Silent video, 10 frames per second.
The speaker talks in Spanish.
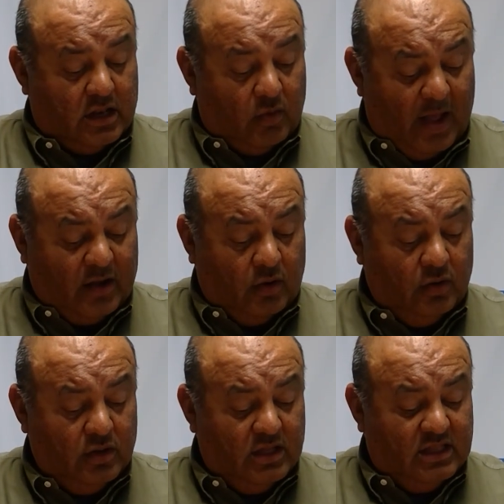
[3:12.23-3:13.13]

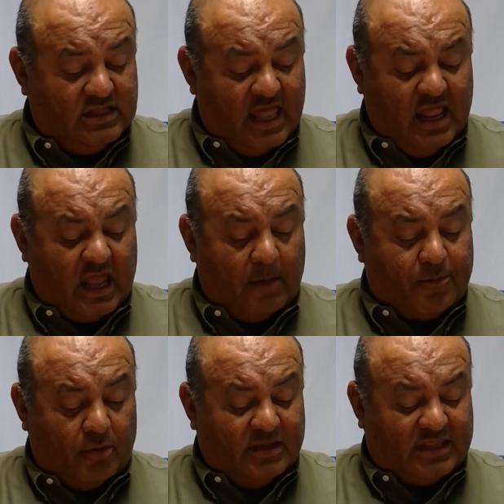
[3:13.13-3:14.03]
Luego, tienen que
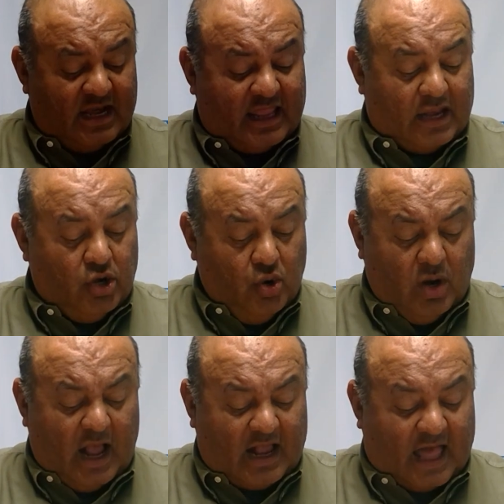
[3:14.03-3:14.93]
prometer que nunca